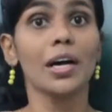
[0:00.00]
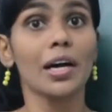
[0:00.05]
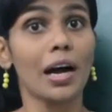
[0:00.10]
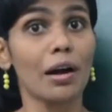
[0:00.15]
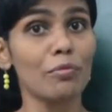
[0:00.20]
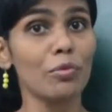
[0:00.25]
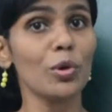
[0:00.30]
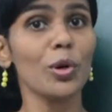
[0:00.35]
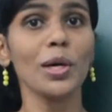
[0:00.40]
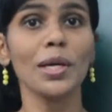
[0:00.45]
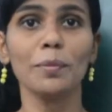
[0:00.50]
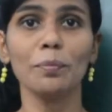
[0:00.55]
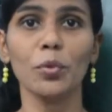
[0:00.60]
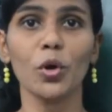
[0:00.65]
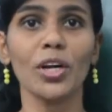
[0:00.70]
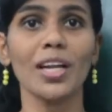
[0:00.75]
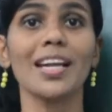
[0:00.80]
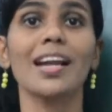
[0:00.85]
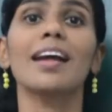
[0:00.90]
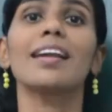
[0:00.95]
அவ்வளோ
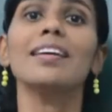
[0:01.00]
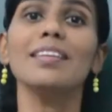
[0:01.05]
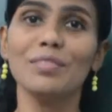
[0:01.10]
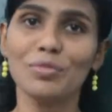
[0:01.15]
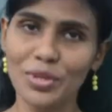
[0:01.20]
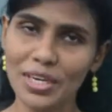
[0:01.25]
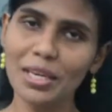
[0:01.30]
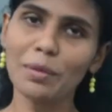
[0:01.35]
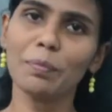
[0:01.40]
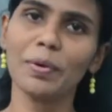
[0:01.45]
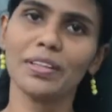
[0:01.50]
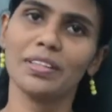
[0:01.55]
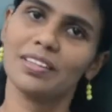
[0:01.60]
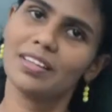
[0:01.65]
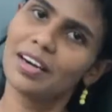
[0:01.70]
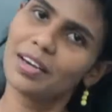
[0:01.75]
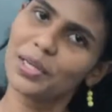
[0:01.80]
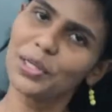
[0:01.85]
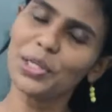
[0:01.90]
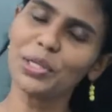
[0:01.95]
இம்பார்ட்டன்டான ட்ரீம் பற்றி
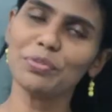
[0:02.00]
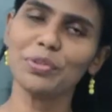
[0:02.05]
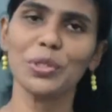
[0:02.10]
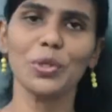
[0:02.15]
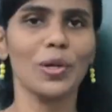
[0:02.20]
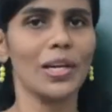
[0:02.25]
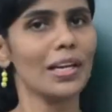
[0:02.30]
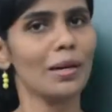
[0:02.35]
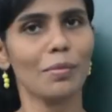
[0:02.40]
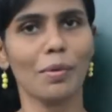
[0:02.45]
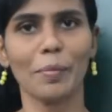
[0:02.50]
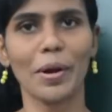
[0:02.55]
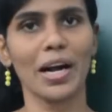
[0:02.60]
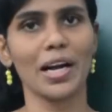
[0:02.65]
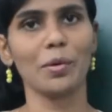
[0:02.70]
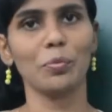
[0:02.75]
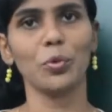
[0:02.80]
தான் இந்த வீடியோவில் நம்ம பார்க்க